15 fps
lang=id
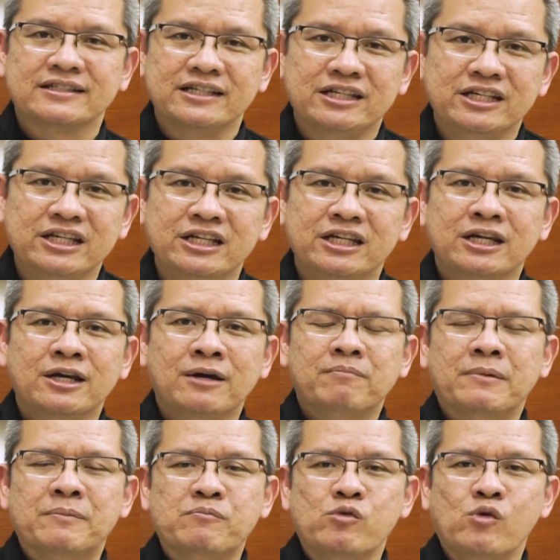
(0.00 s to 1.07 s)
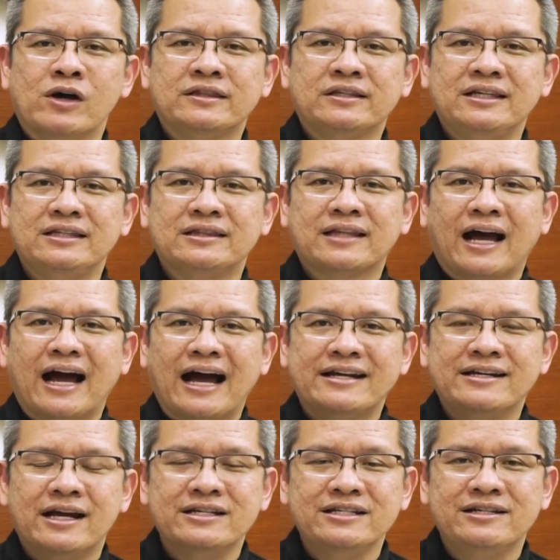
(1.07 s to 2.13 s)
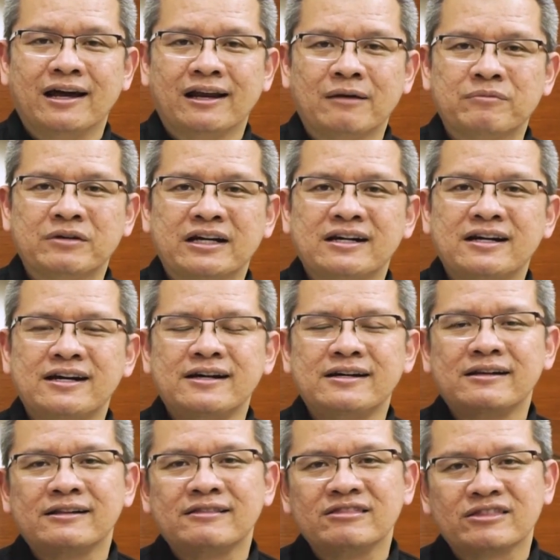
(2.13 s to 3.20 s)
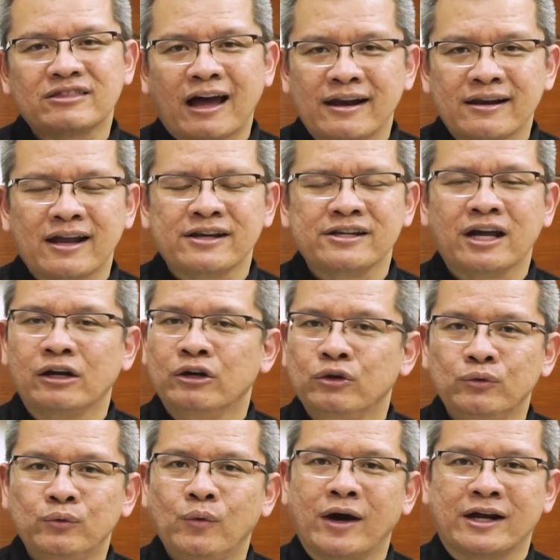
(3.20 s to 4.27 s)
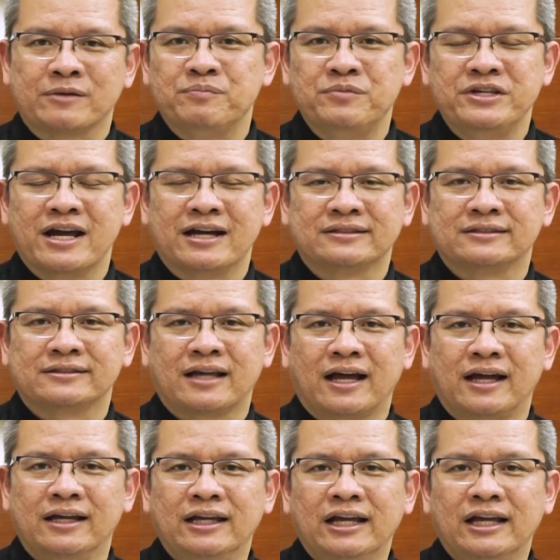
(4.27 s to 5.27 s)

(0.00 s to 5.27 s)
ini membuat kita ada di dalam kerentanan yang luar biasa,